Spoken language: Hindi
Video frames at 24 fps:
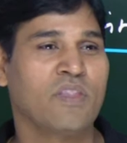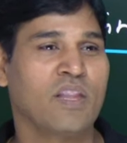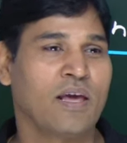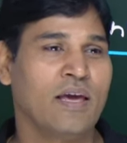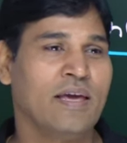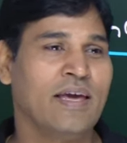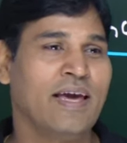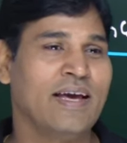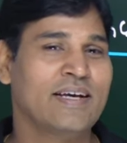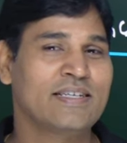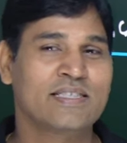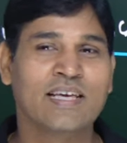
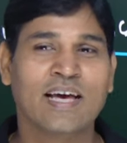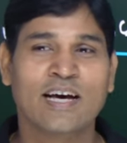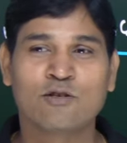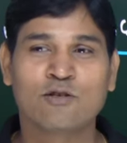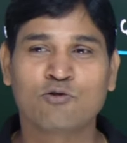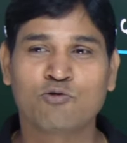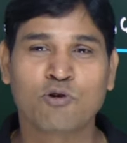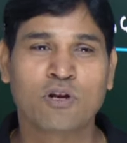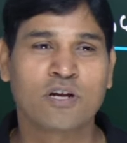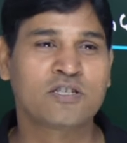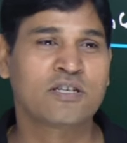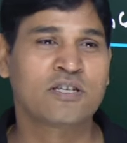ये ऐसे
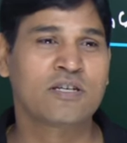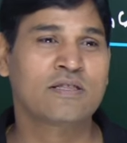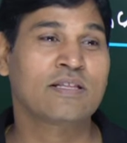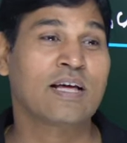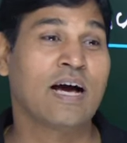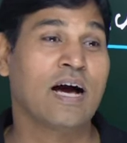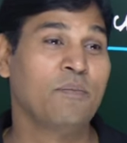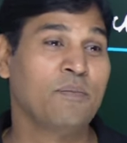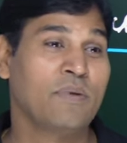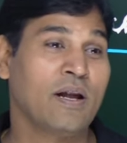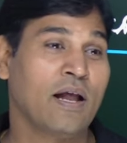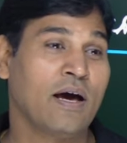असुरक्षित
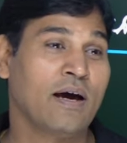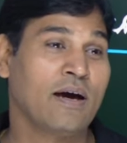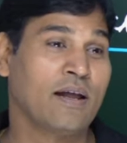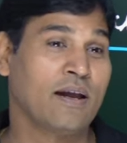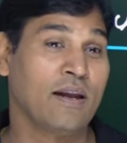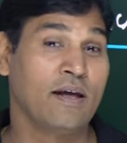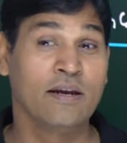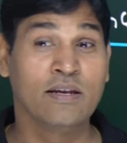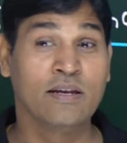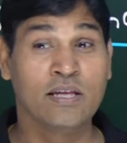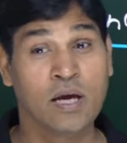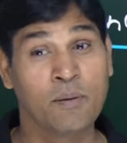काम ना करें
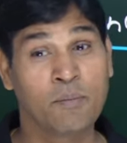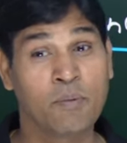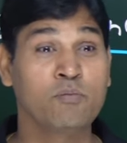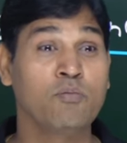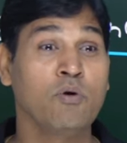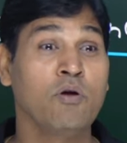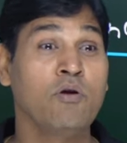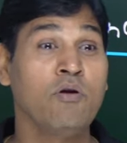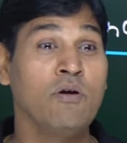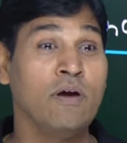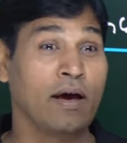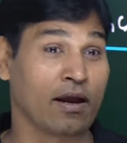लेकिन ये मत
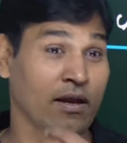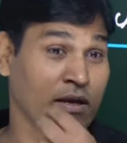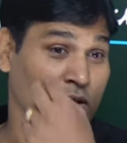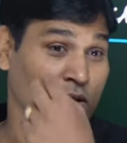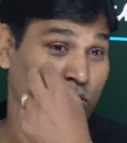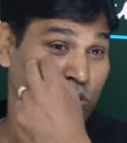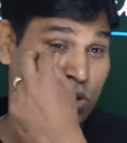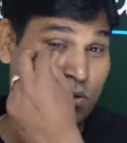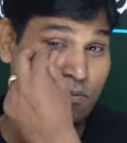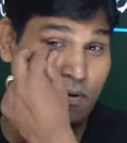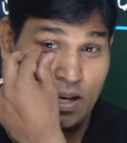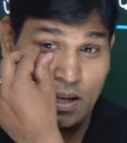बोलो यार कि
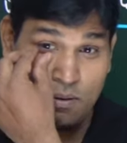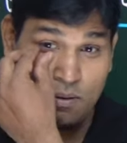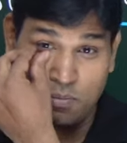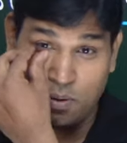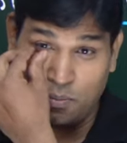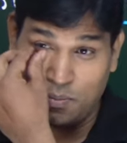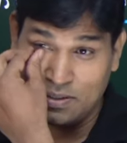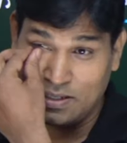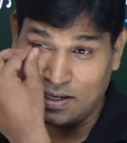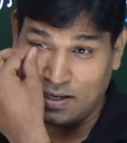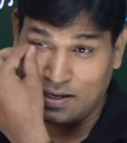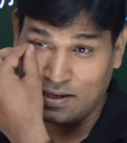दिवाली में
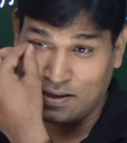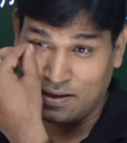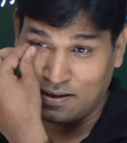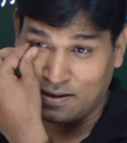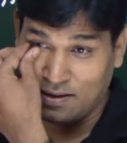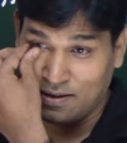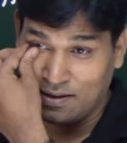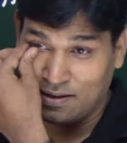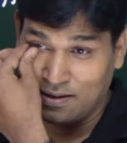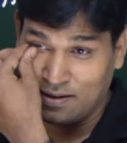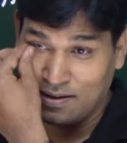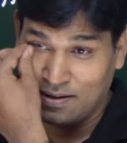मजा नहीं है
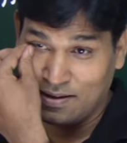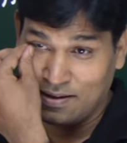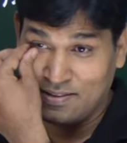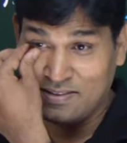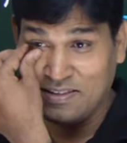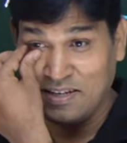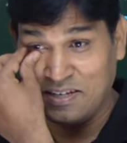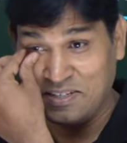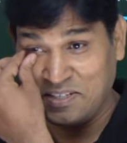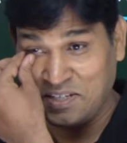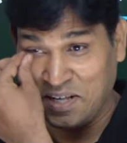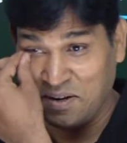
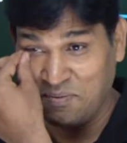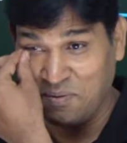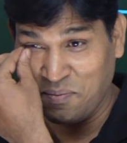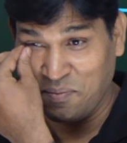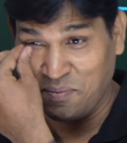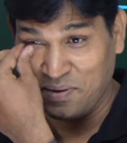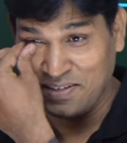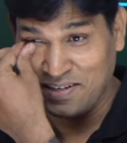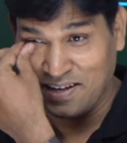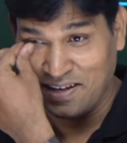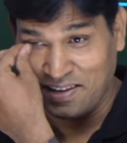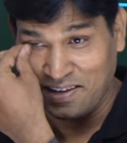दशहरे में
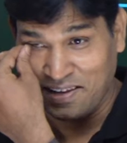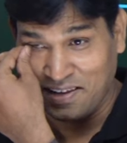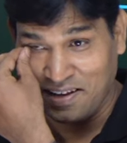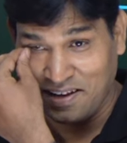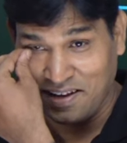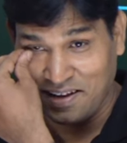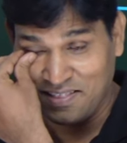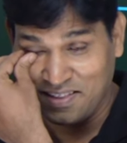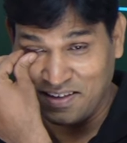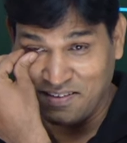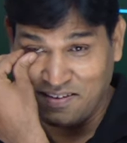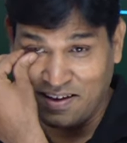मजा नहीं है
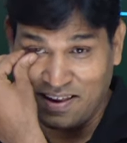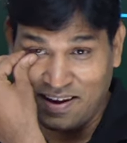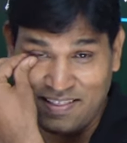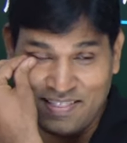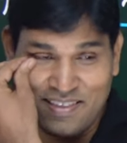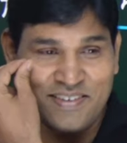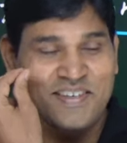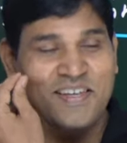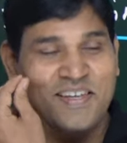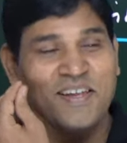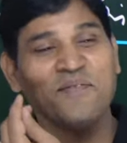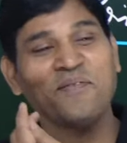दिवाली
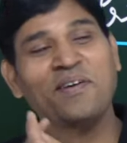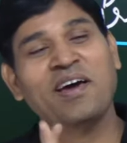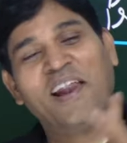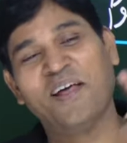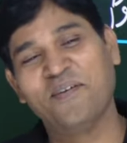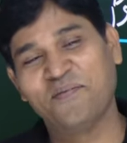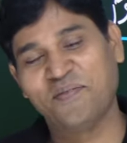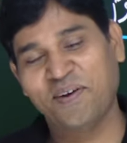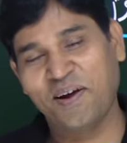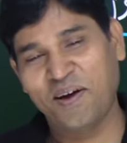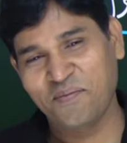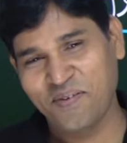दशहरे में
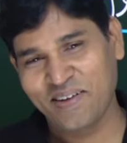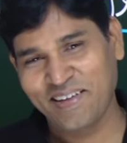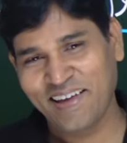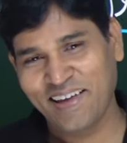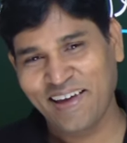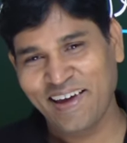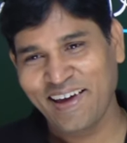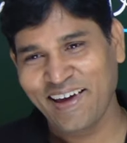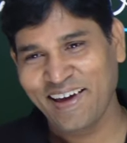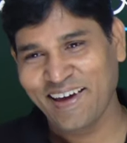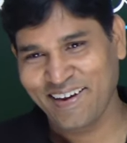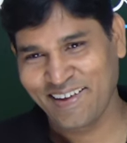अपना मजा
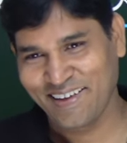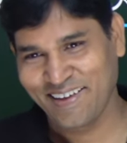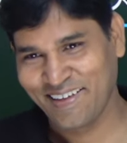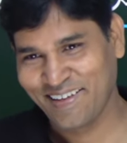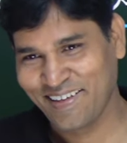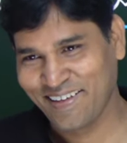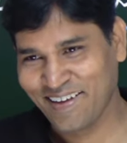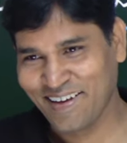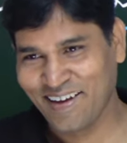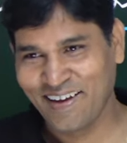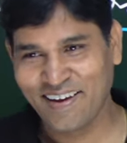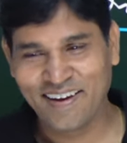है यार
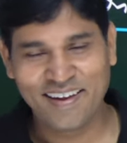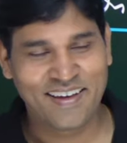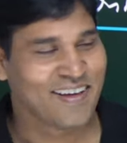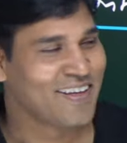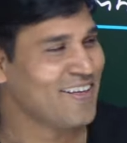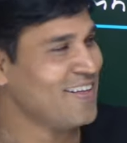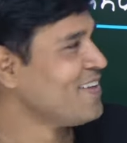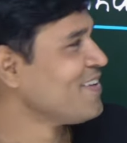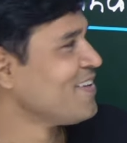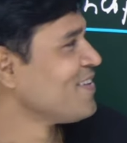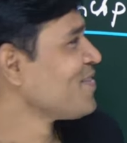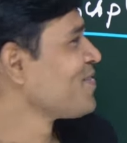है ना
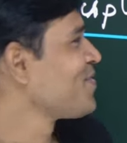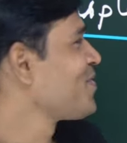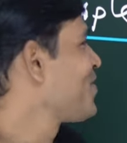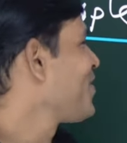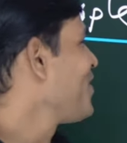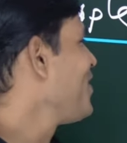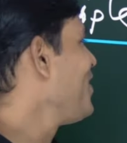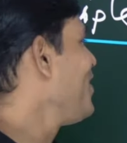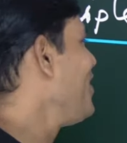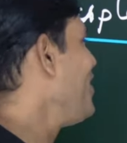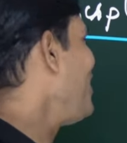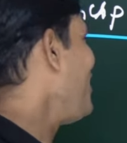तो
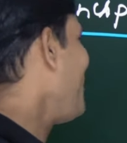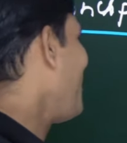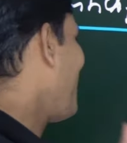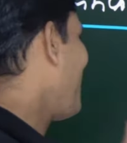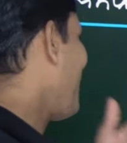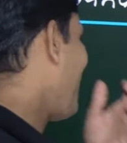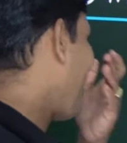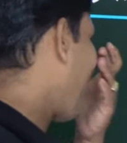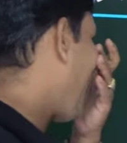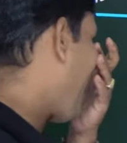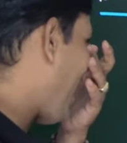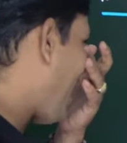
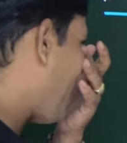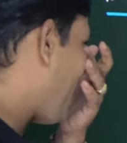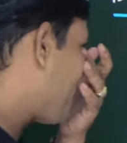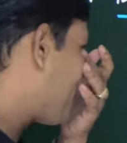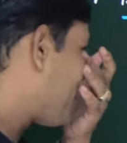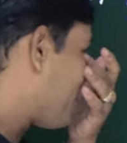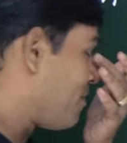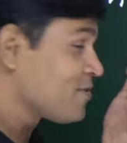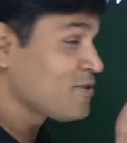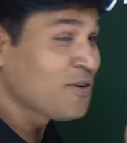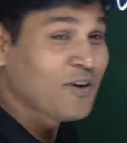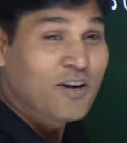आप
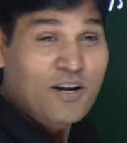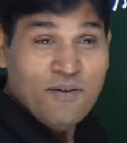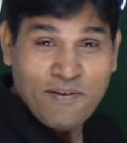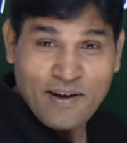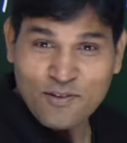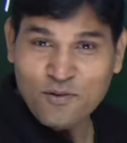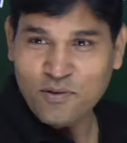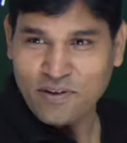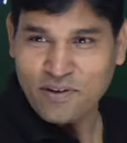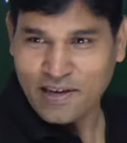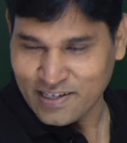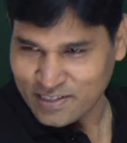समझ रहे हो ना बात
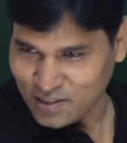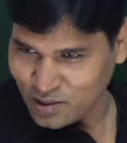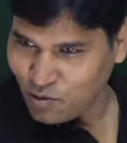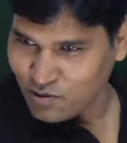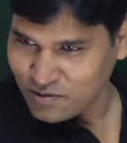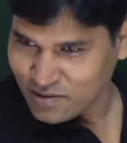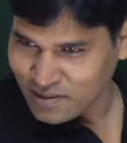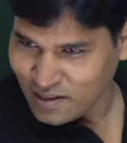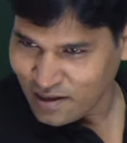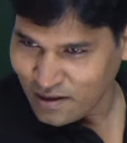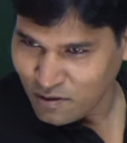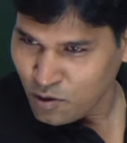वो कैसे
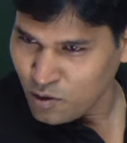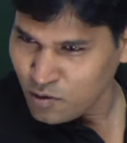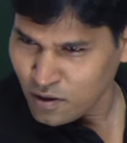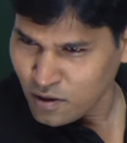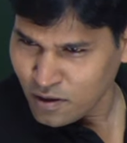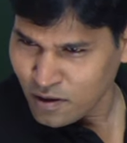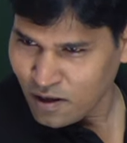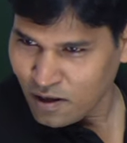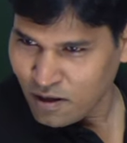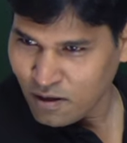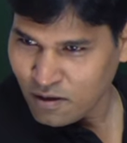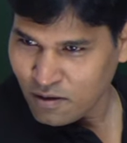होता है नहीं होता
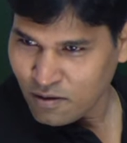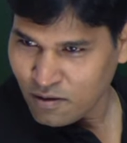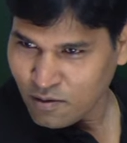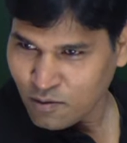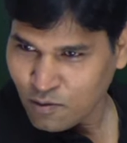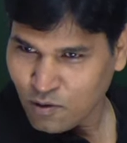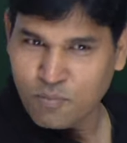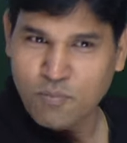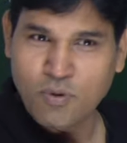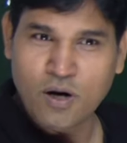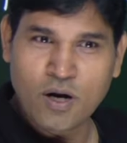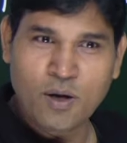क्या
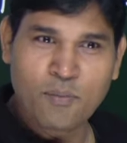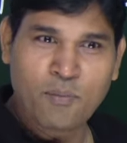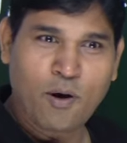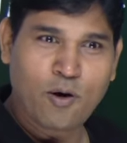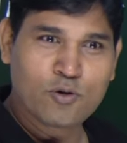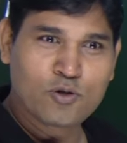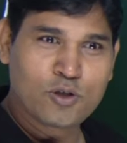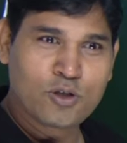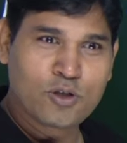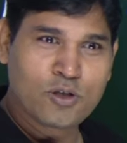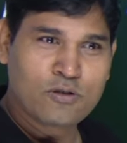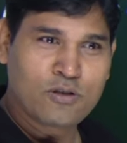कोई बड़े
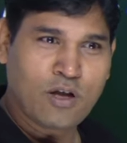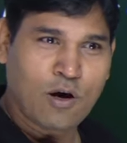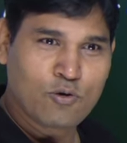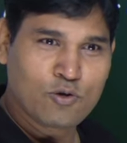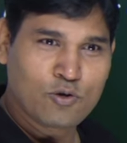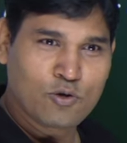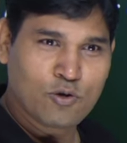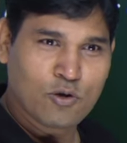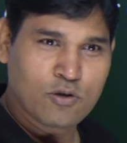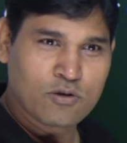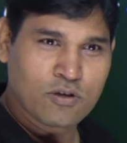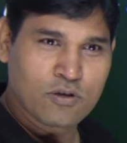बाऊजी
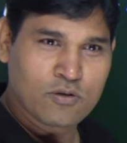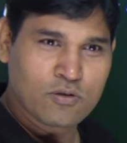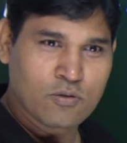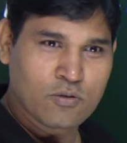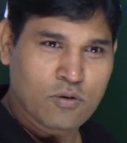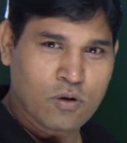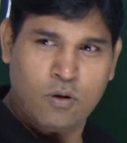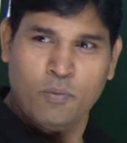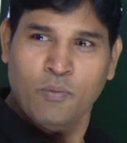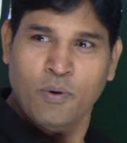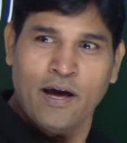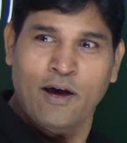ताऊजी होते हैं जो
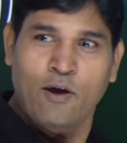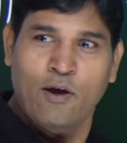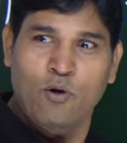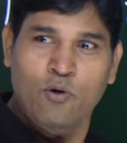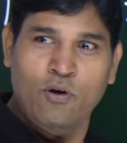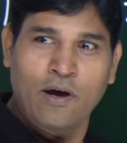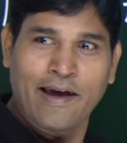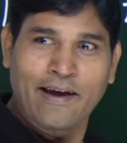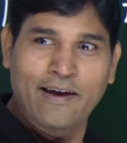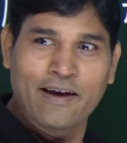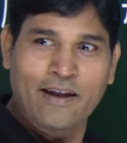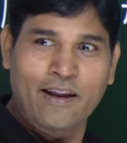अरे बयानो
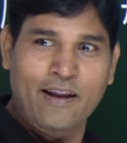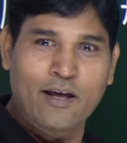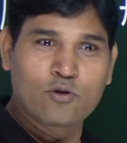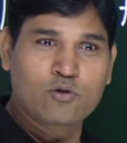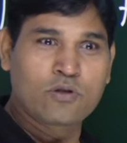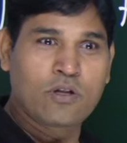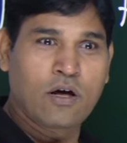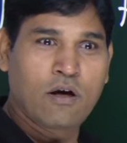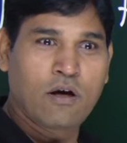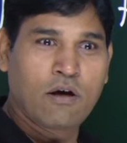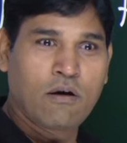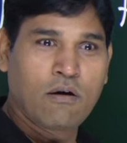का ही करे
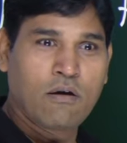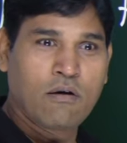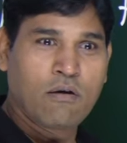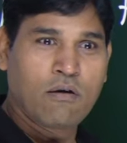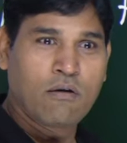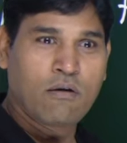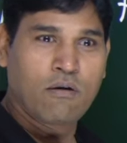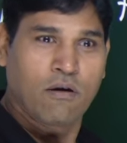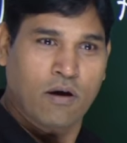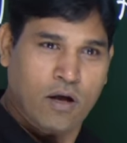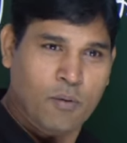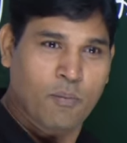इतना
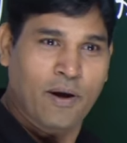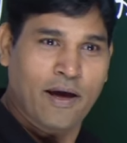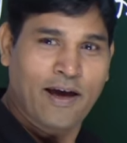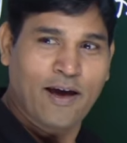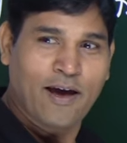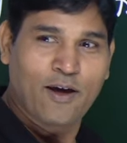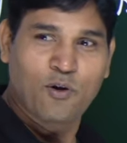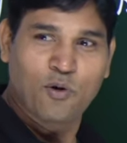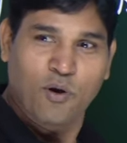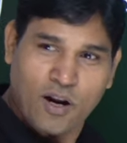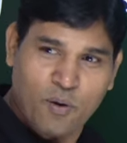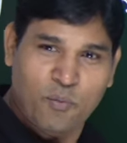अरे
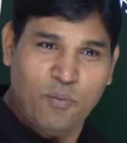बयानो अरे